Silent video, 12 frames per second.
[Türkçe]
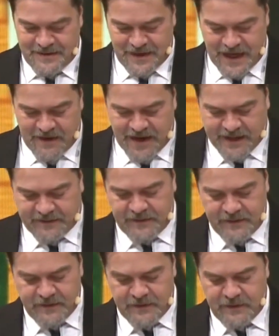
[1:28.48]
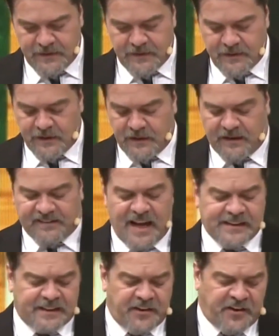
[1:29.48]
Evet. Kız
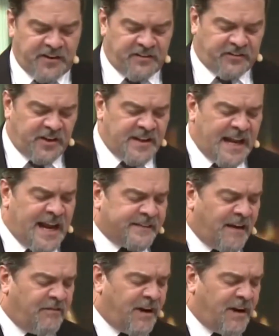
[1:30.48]
arkadaşınız için nelerden